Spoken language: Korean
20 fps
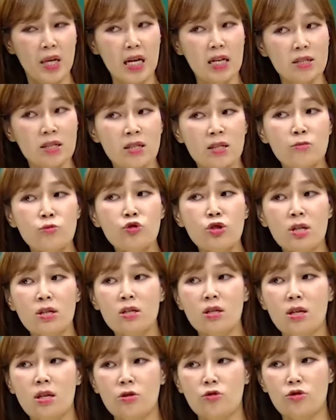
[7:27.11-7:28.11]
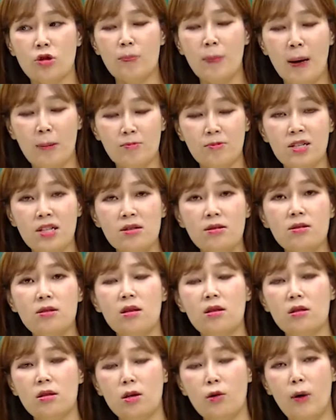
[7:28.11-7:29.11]
식문화 트렌드, 우리 밥상
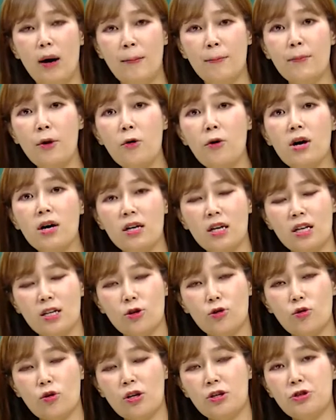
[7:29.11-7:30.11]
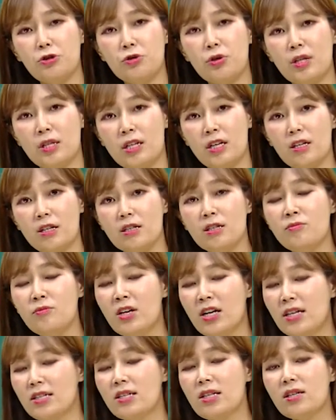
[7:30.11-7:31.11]
트렌드를 완벽하게 이끌어갈 수 있게끔
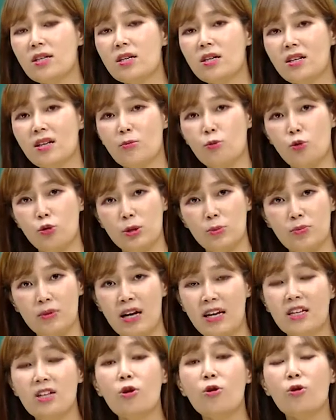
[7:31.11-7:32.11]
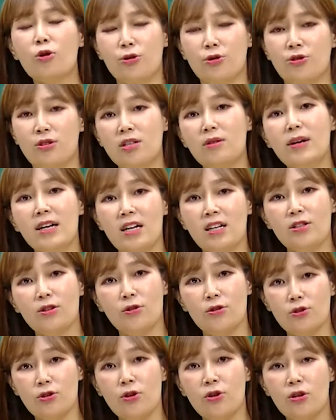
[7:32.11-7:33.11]
내가 세팅을 해보고 싶다. 이런 것들을 말하는
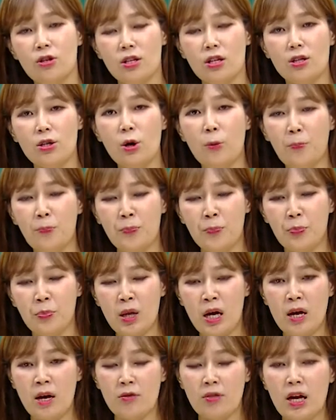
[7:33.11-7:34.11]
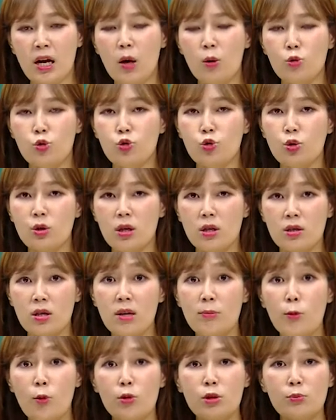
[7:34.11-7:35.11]
거죠. 그래서 내가 오뚜기에서
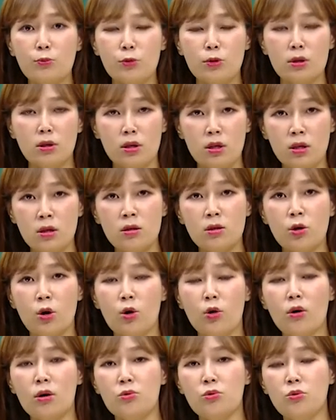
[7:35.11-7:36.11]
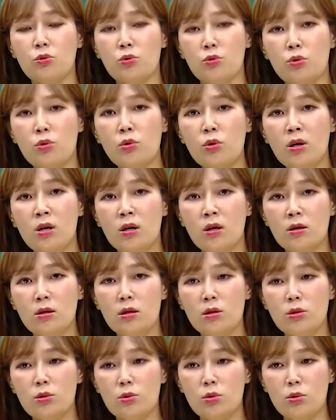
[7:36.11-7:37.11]
해보고 싶은 일은 결과적으로
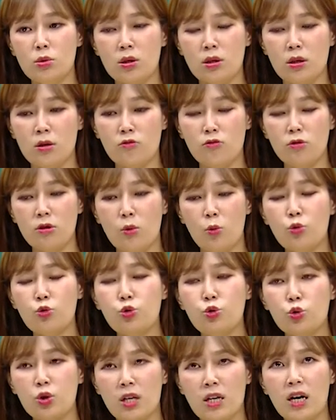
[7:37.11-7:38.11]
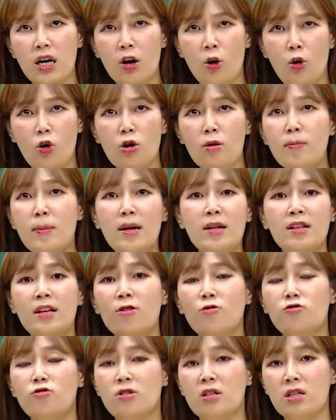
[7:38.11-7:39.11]
실제로 이제 우리 오뚜기가 얼마나
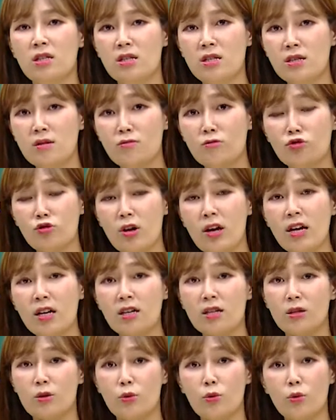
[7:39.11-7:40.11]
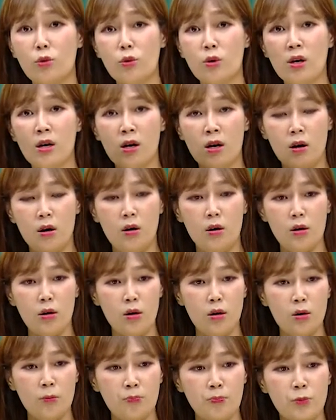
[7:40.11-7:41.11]
우리 식문화 그리고
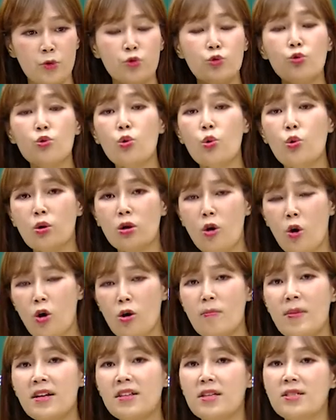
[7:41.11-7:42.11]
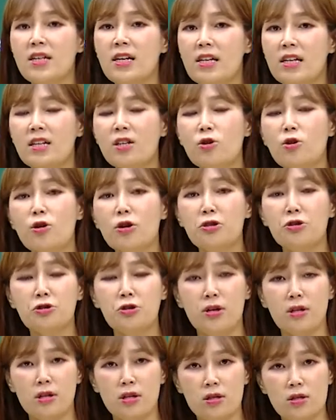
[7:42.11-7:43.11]
어, 유통을 얼마나 잘 이끌어갈 수
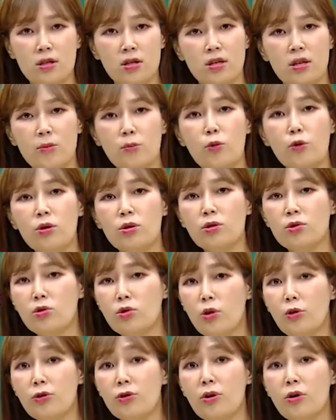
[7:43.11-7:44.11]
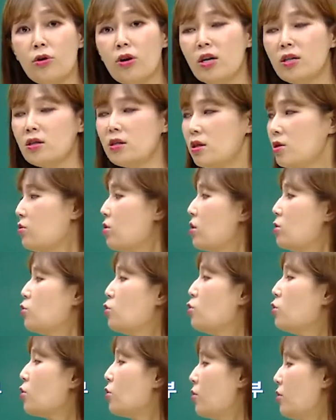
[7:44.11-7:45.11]
있는지에 대한 포인트로 연결을 하시게 되게
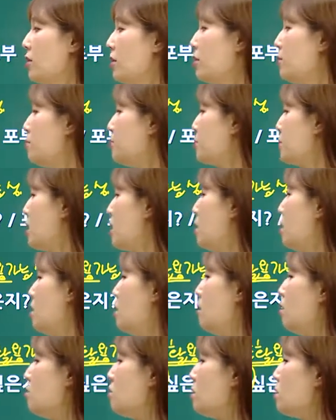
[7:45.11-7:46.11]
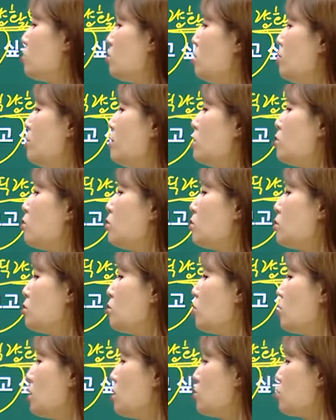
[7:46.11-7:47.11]
좋을 거예요. 자 그러면 이거는
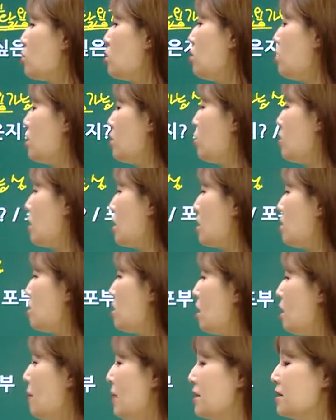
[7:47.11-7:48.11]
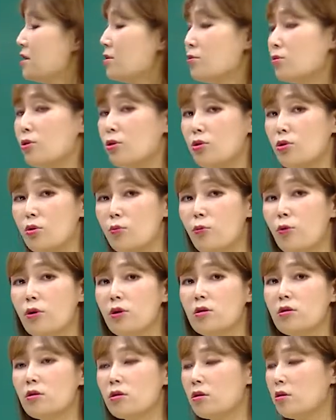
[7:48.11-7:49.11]
똑같죠? 이건 아까 제가 말씀드렸던
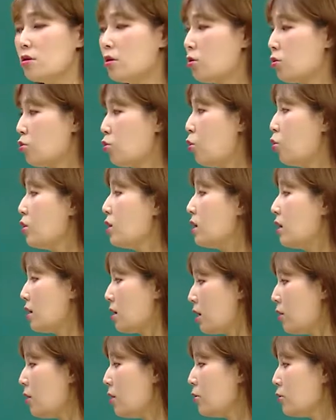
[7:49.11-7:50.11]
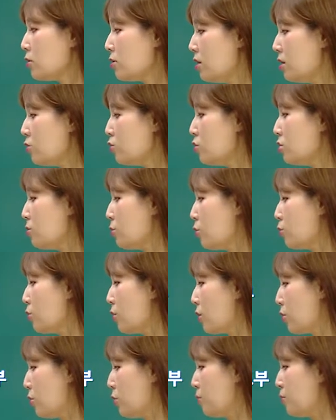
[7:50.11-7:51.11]
포인트 그대로 동일하게 활용을 해주시면
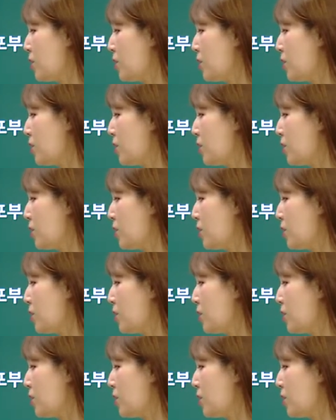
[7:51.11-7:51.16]
되고